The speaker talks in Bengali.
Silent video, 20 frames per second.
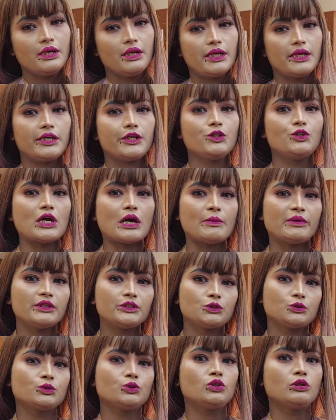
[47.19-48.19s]
এটা কিন্তু
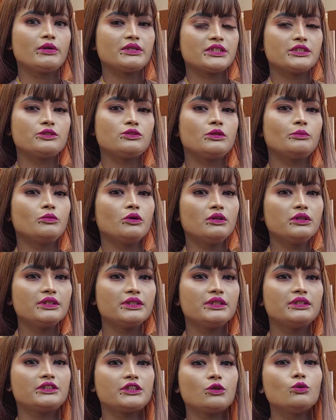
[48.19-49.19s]
আমাদের শুদ্ধ ভাষা যদি বলতে
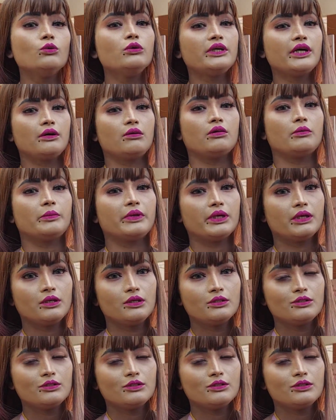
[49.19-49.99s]
যে জিনিসটা উল্টা হবে